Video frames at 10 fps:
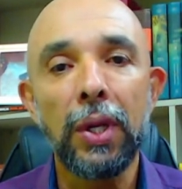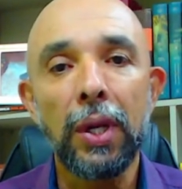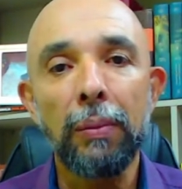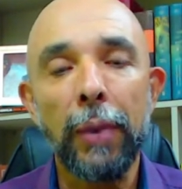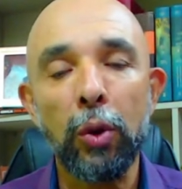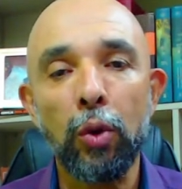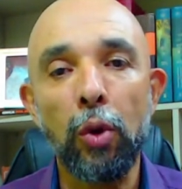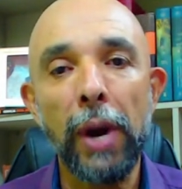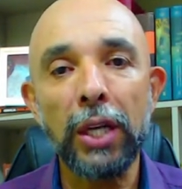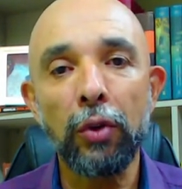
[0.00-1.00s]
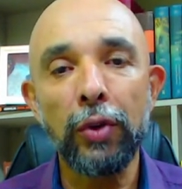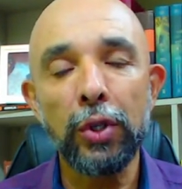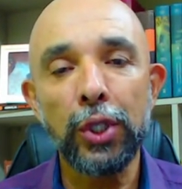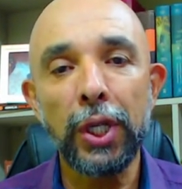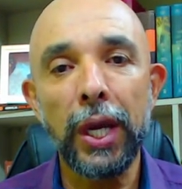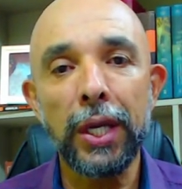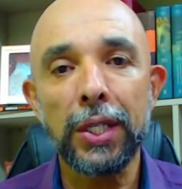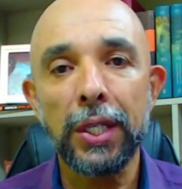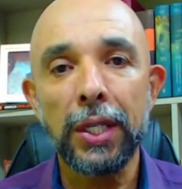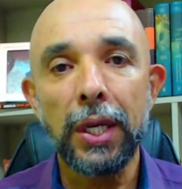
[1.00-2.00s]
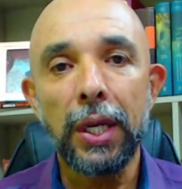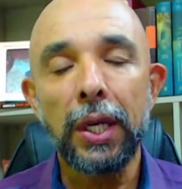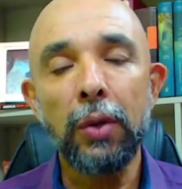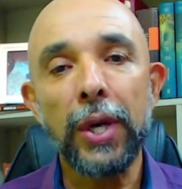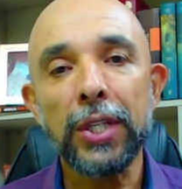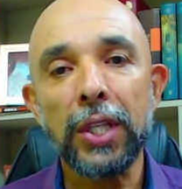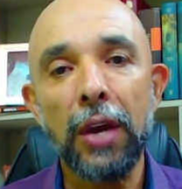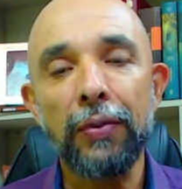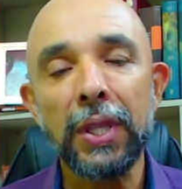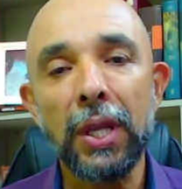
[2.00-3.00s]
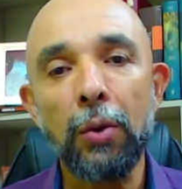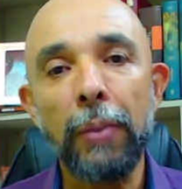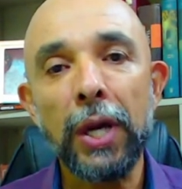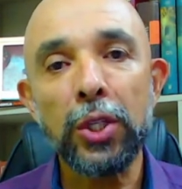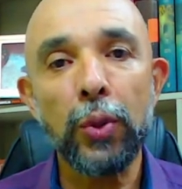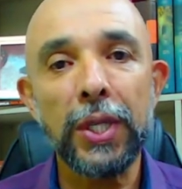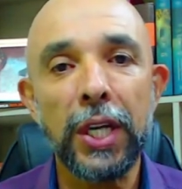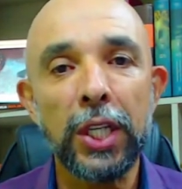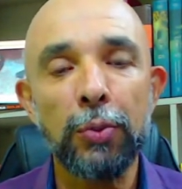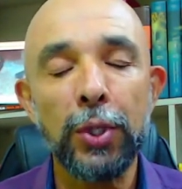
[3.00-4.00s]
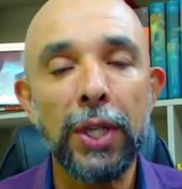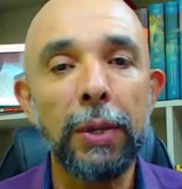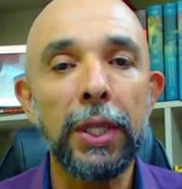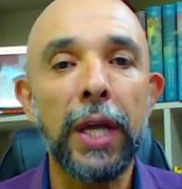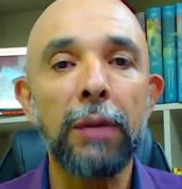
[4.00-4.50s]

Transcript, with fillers: para o combate ao vírus chinês. E o STF então passou essa responsabilidade